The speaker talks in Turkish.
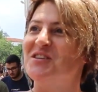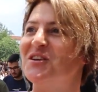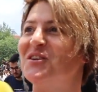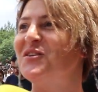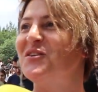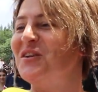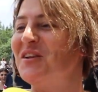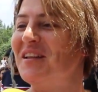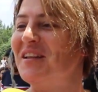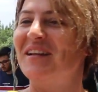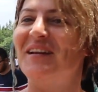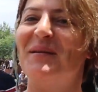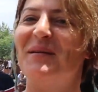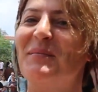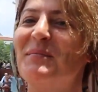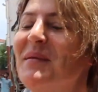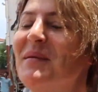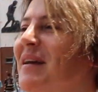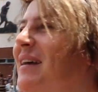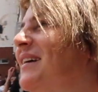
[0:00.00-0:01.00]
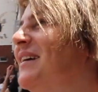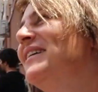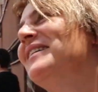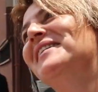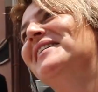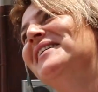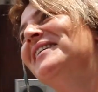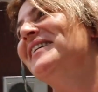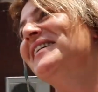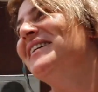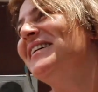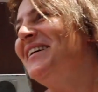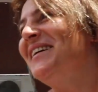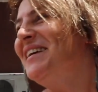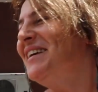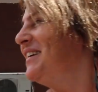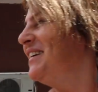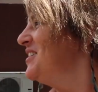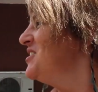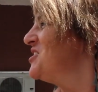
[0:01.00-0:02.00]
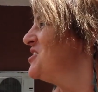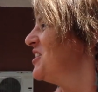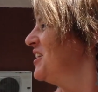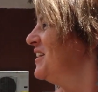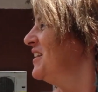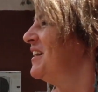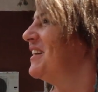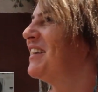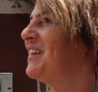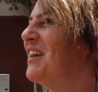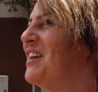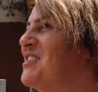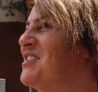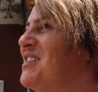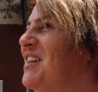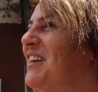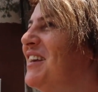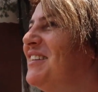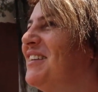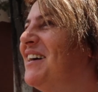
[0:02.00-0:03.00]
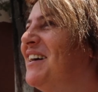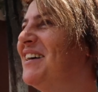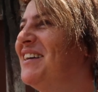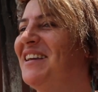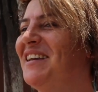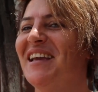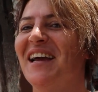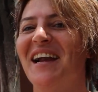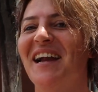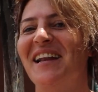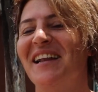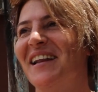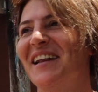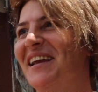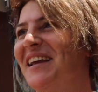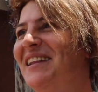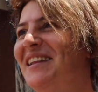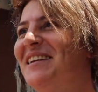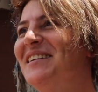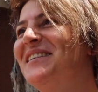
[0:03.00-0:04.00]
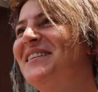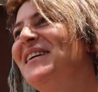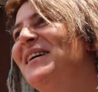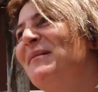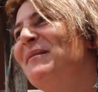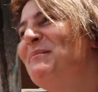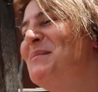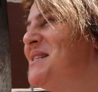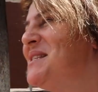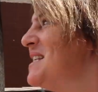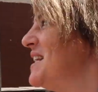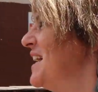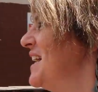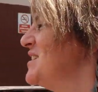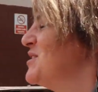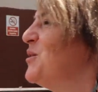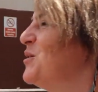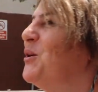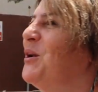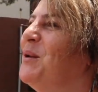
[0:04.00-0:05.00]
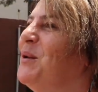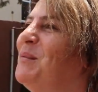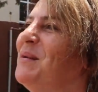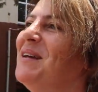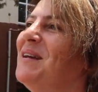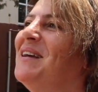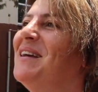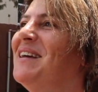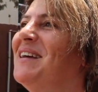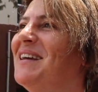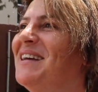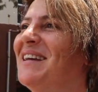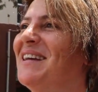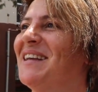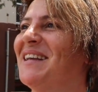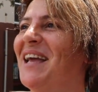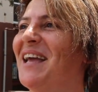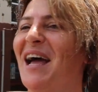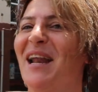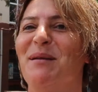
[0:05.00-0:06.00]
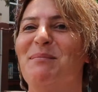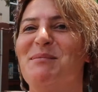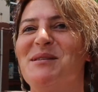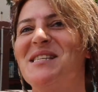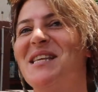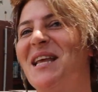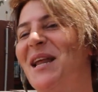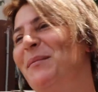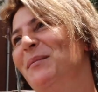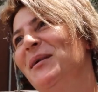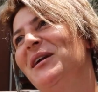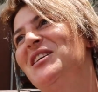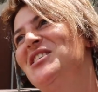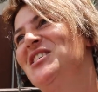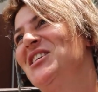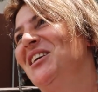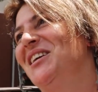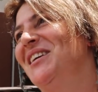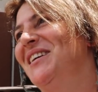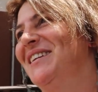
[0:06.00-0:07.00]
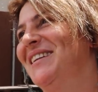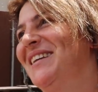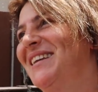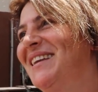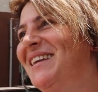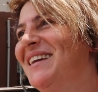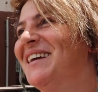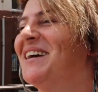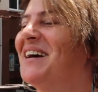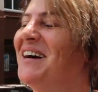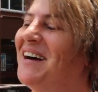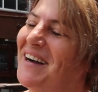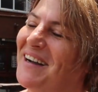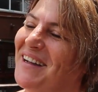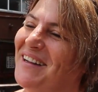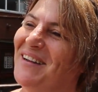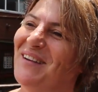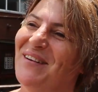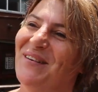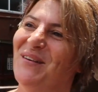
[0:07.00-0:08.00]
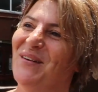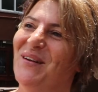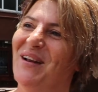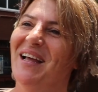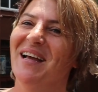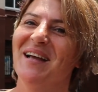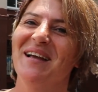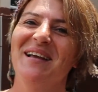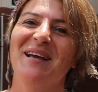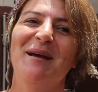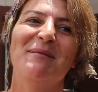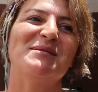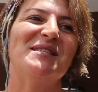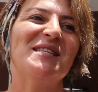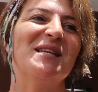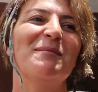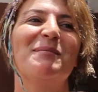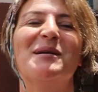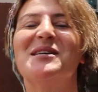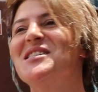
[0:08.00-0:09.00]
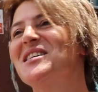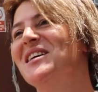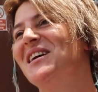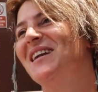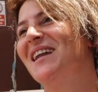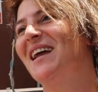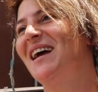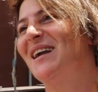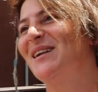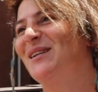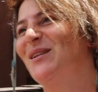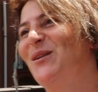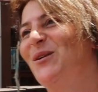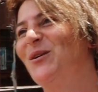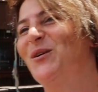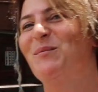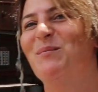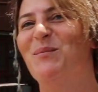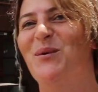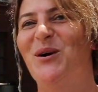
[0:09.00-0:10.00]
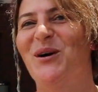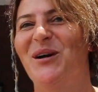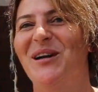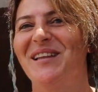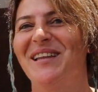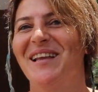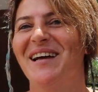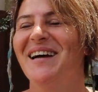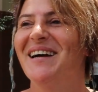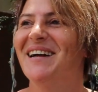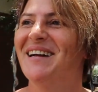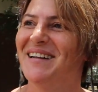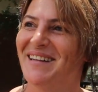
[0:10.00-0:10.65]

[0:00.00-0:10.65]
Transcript: Teşekkür ederim. İyi inşallah gençler daha iyi yerlere gelir. Sadece öyle bir kendimizi denemek için girdik. Aynen öyle. Tamamdır. Hepsine başarılar diliyorum bu arada.